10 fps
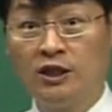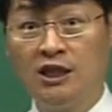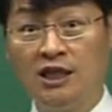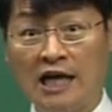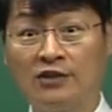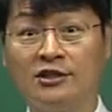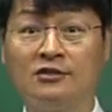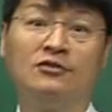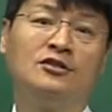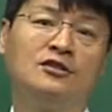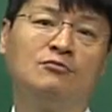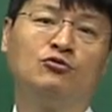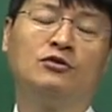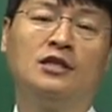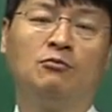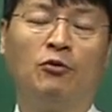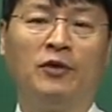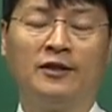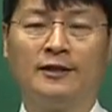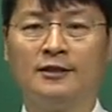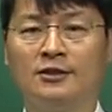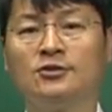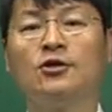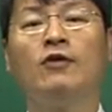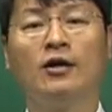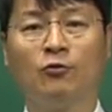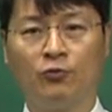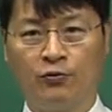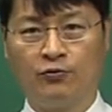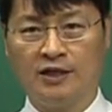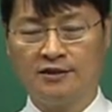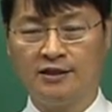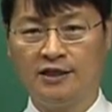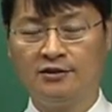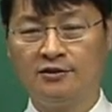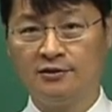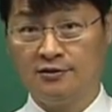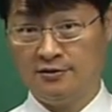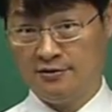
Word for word: 이 강좌를 들으시는 분들이 보면 특성화고라든가 이런